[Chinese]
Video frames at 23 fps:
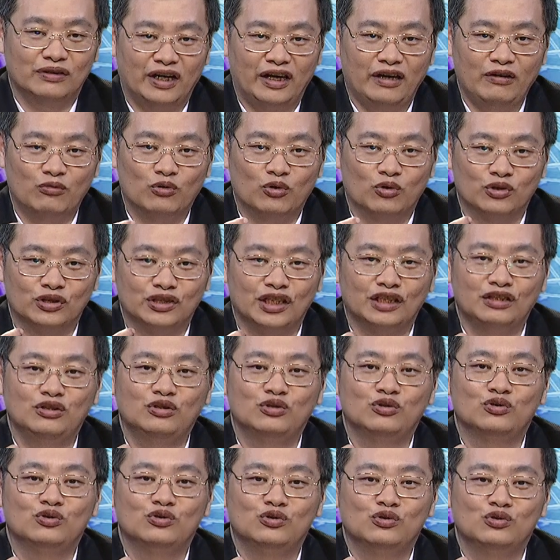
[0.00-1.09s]
哎，我先
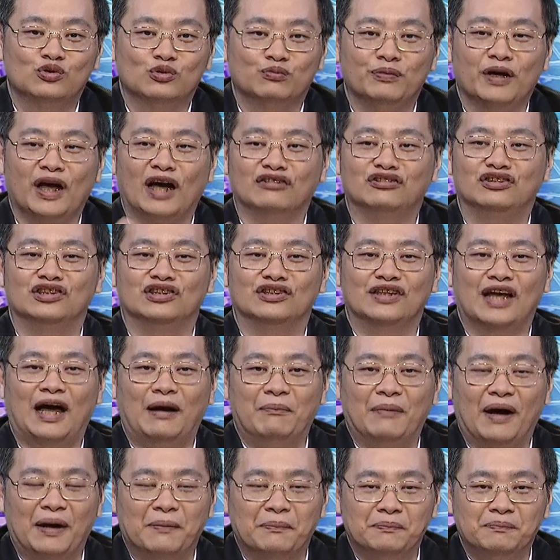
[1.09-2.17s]
准备好子弹
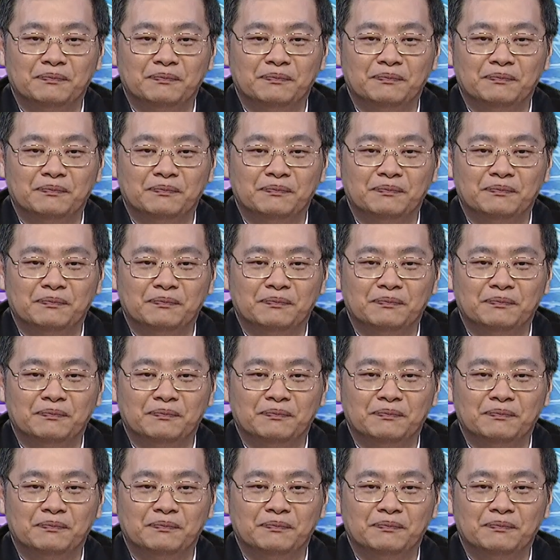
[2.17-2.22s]
嘛，